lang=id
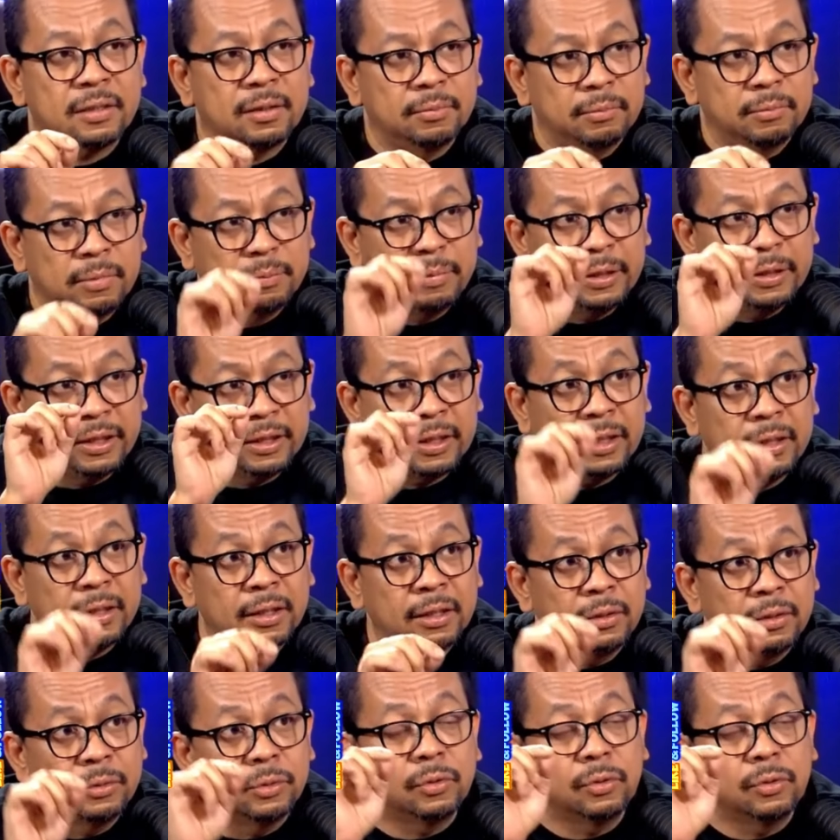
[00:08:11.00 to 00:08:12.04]

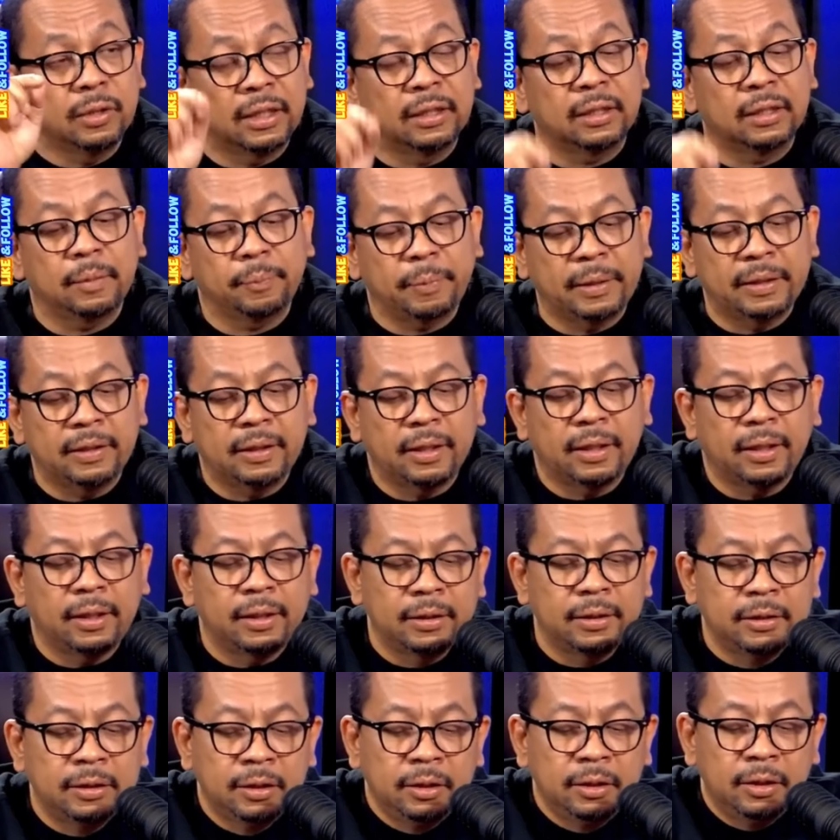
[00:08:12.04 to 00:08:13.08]
memberikan dukungan kepada
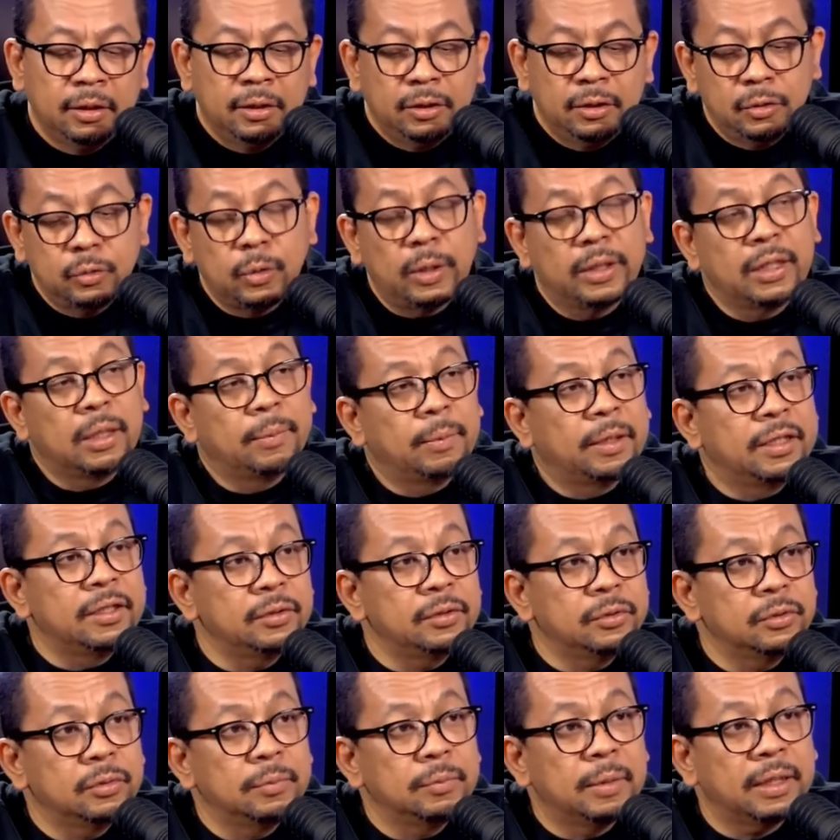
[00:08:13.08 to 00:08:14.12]
dua nama
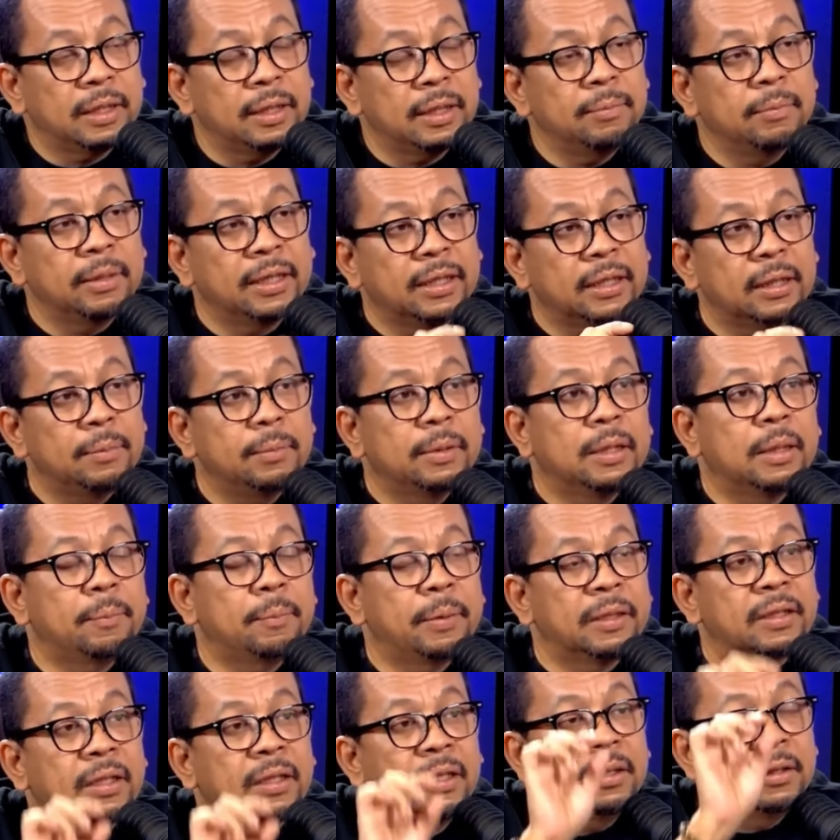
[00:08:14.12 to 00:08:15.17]
itu, maka mereka
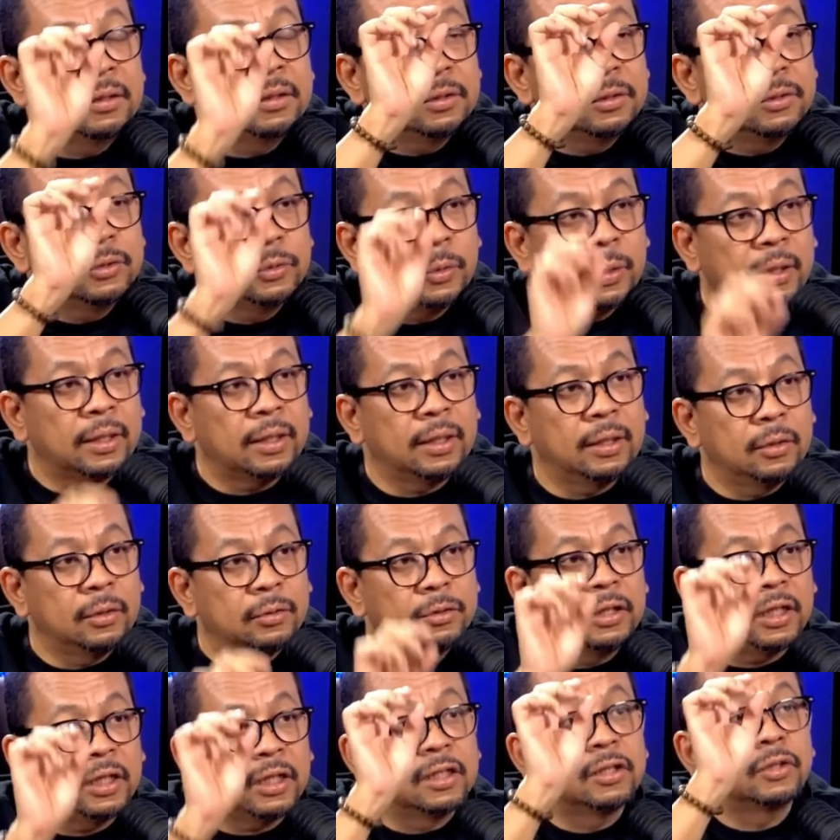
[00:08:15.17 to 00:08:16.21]
mendapatkan suara
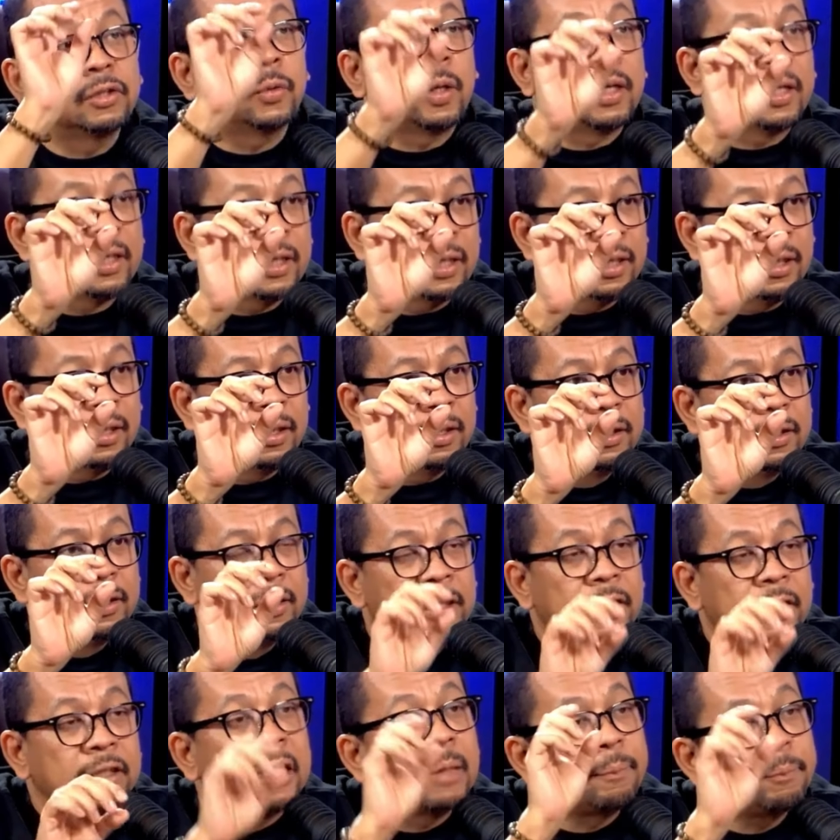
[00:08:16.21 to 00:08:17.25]
lonjakan suara.
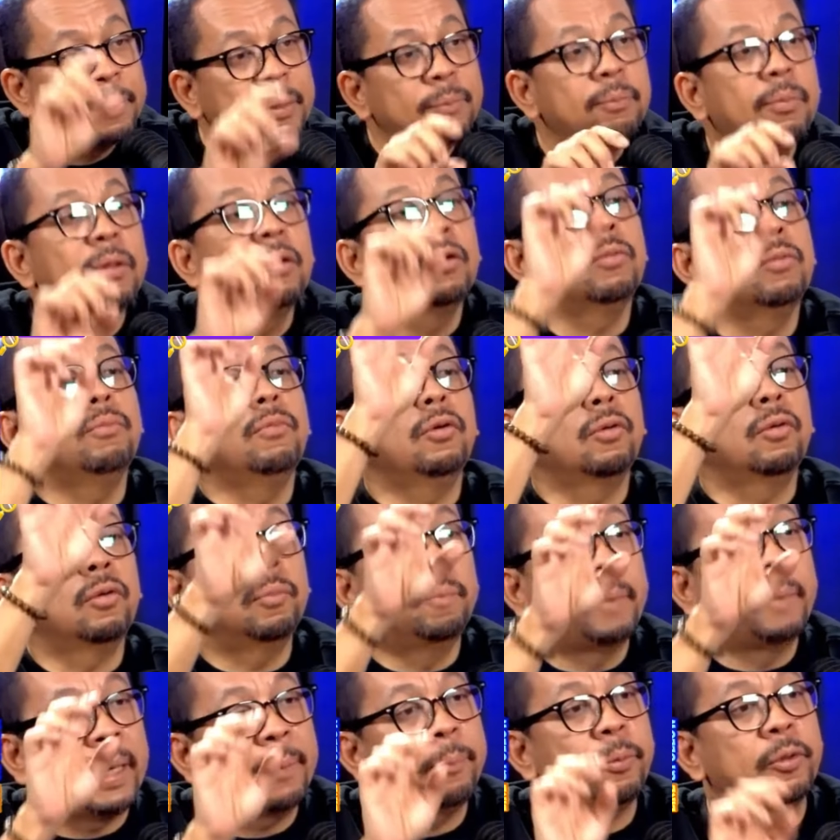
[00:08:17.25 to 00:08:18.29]
Mm. Tapi belum
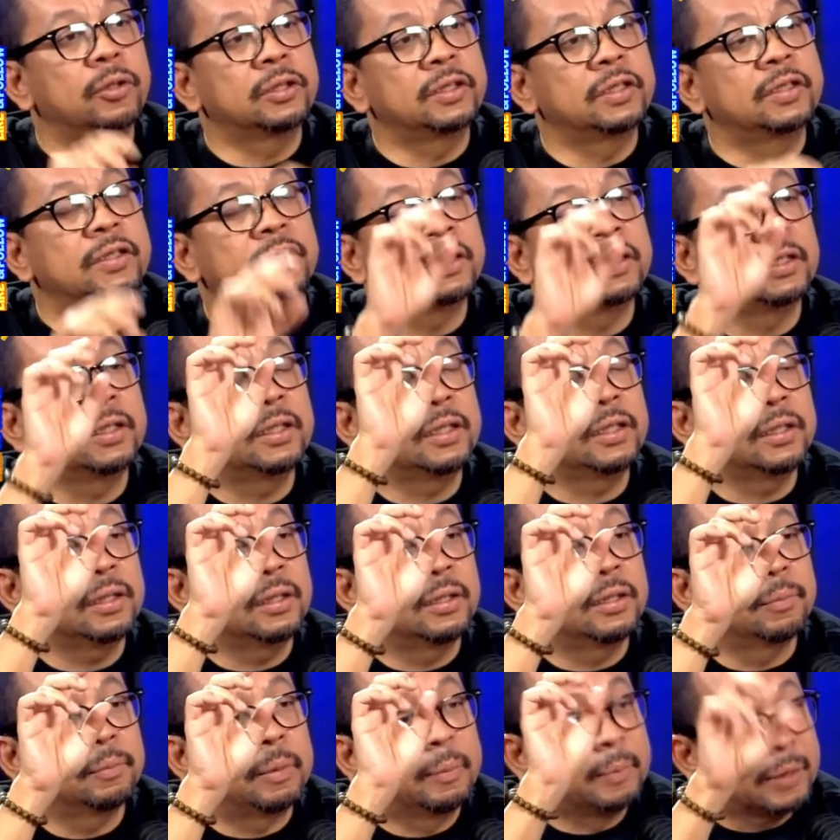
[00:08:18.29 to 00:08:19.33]
mengubah posisi
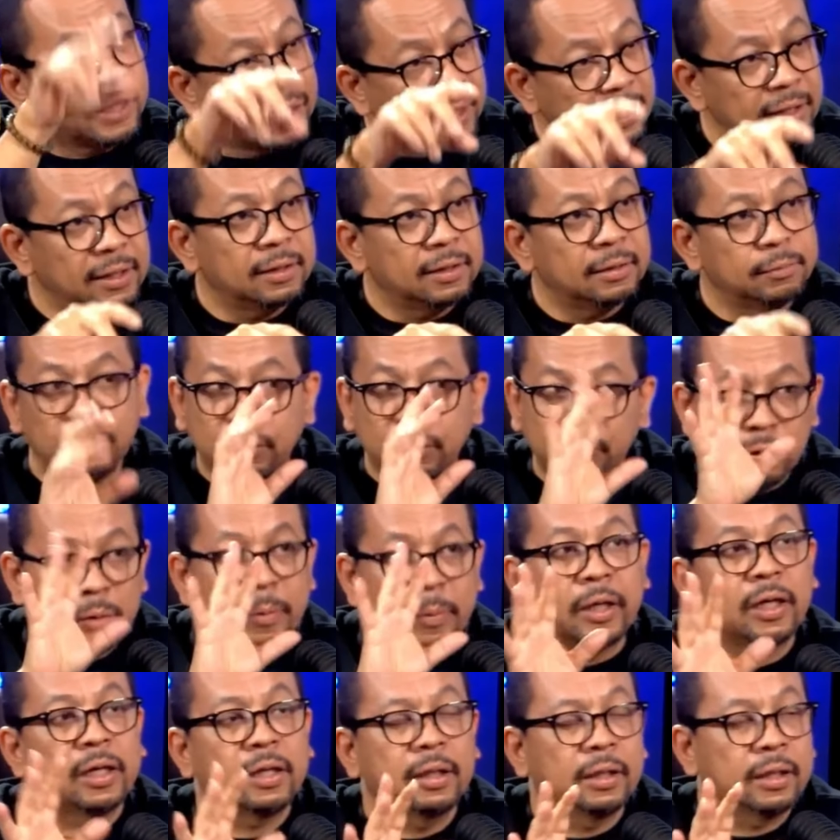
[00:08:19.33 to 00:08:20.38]
pemenang, belum
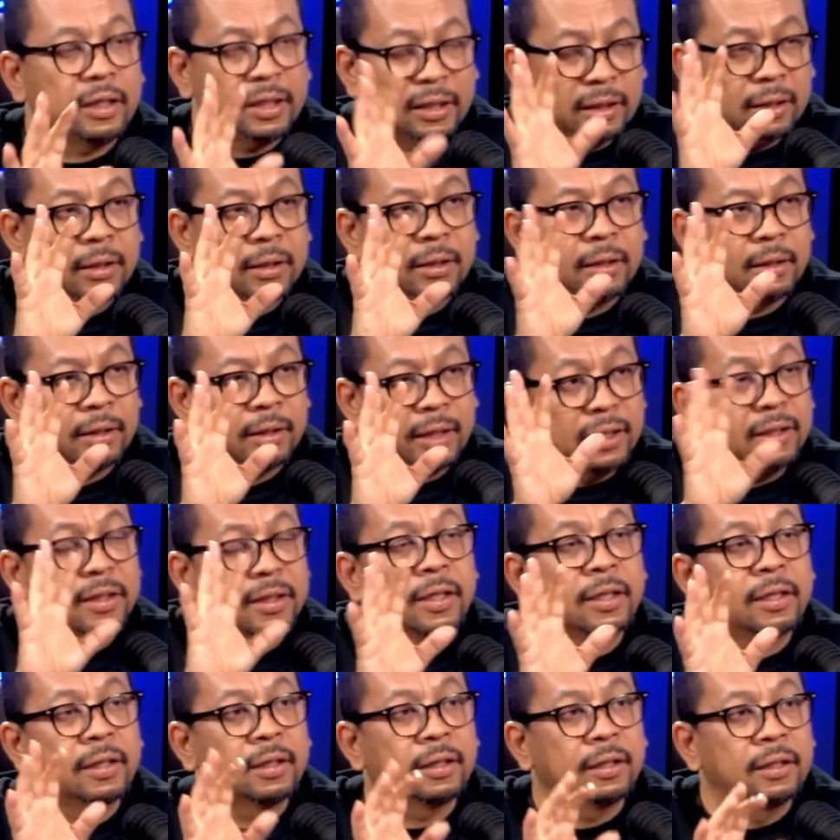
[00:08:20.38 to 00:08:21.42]
mengubah
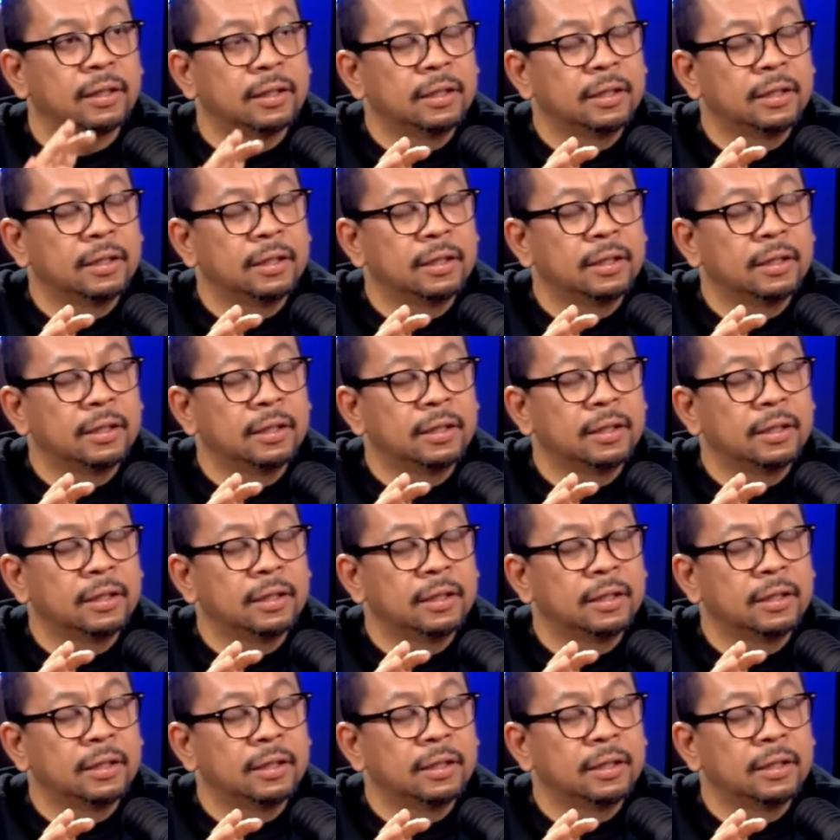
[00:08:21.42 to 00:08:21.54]
ranking.